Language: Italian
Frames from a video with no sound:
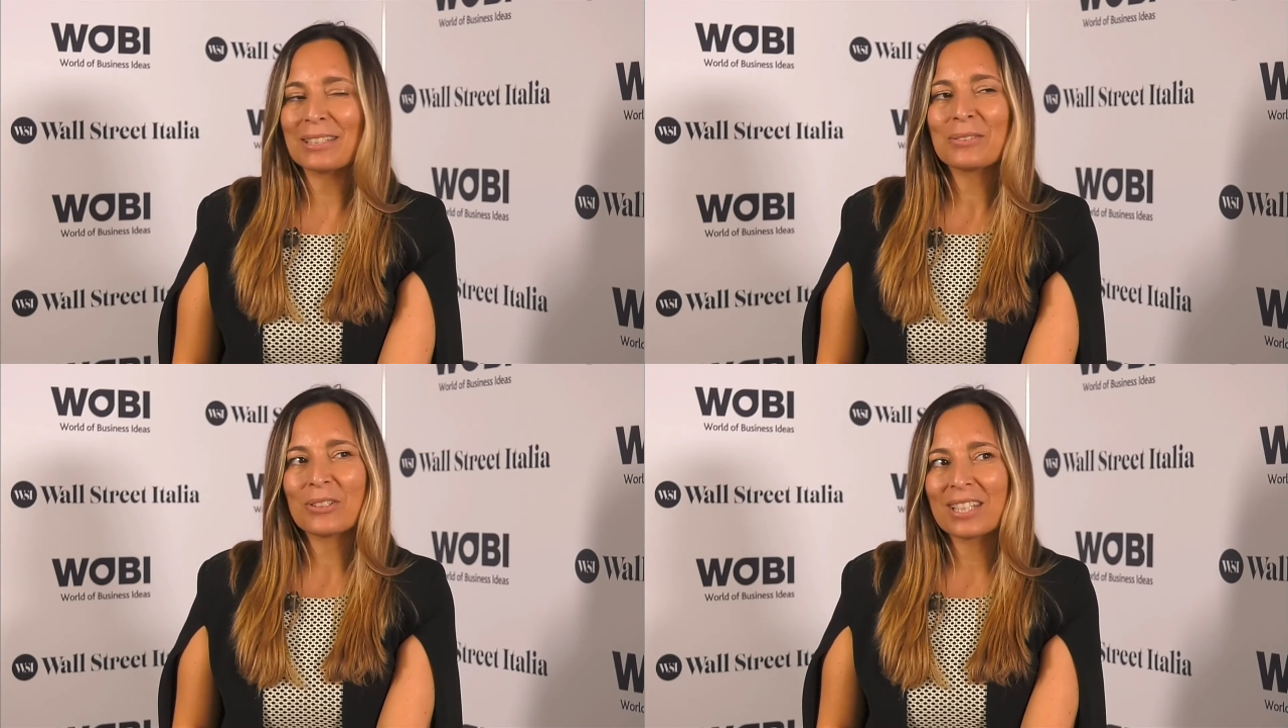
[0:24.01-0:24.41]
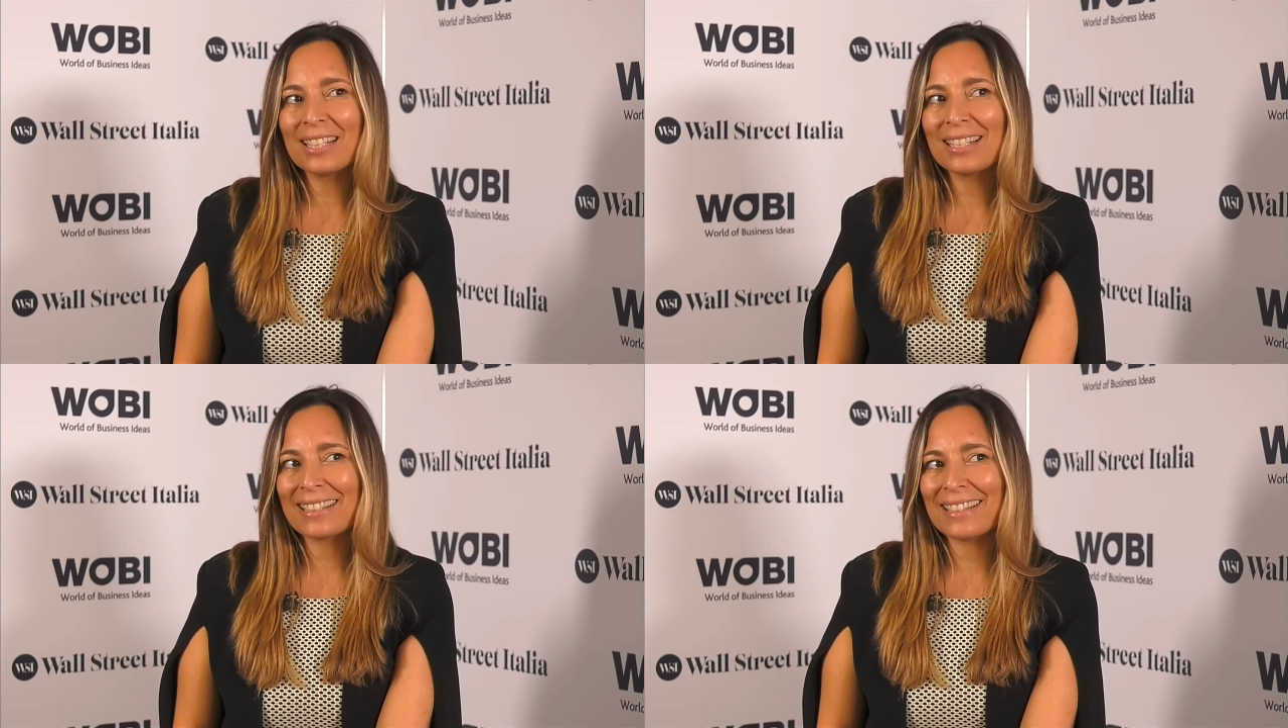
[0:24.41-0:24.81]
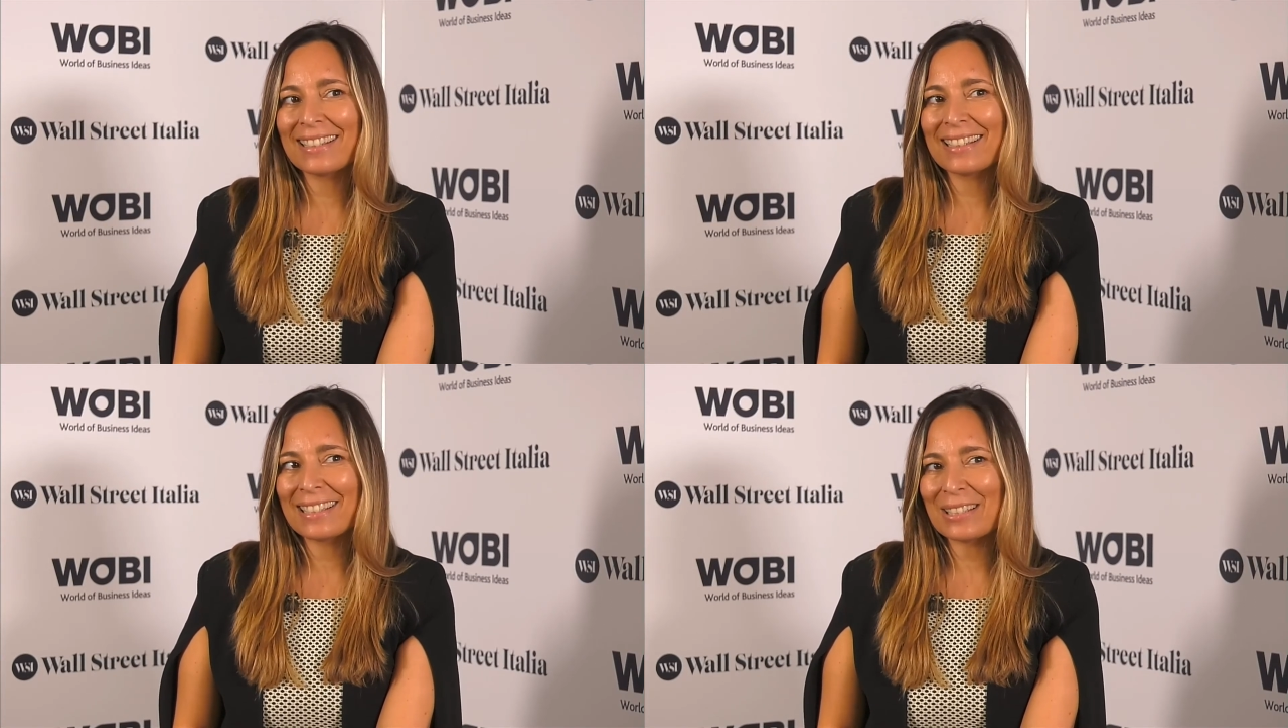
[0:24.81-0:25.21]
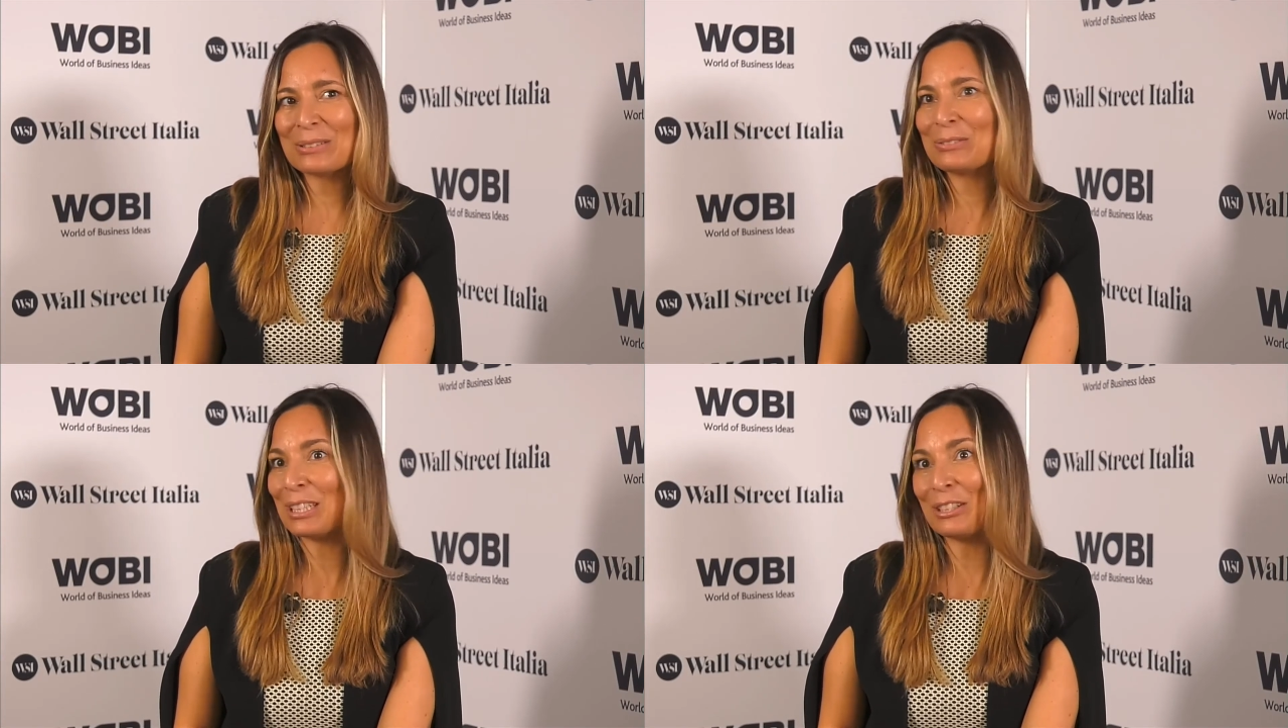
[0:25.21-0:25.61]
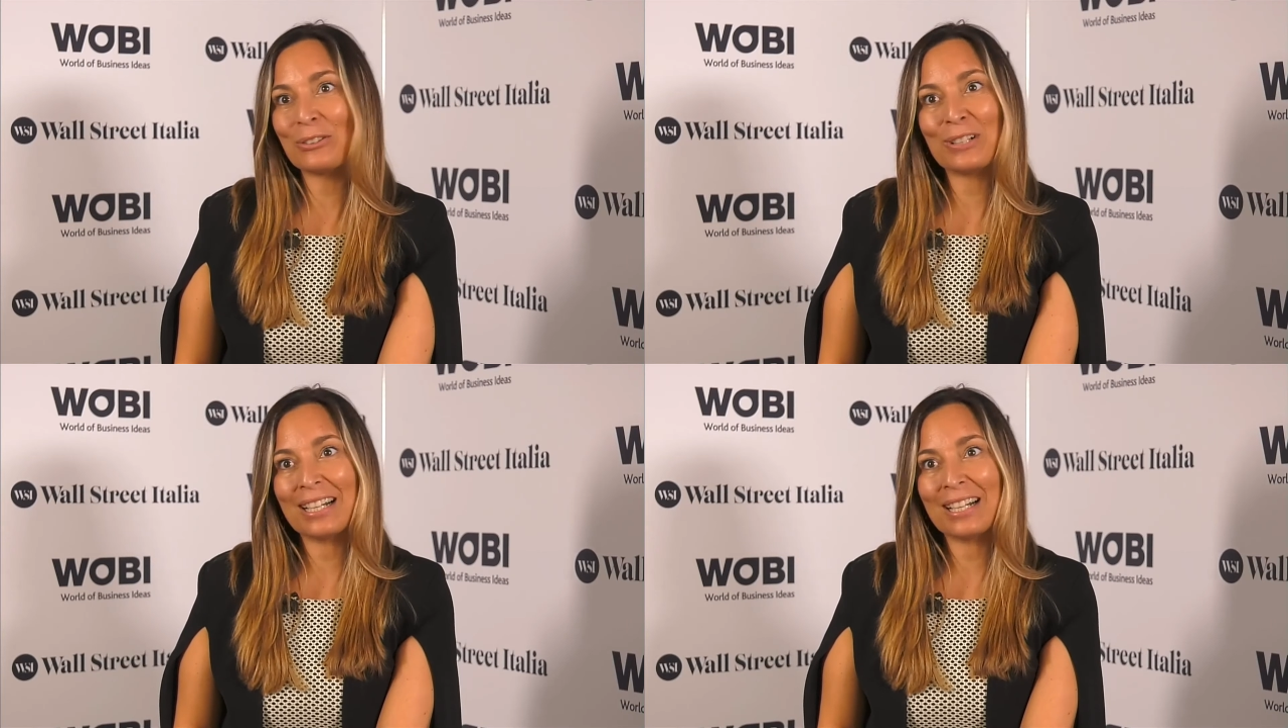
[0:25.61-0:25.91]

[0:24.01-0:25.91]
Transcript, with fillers: devo dire che fino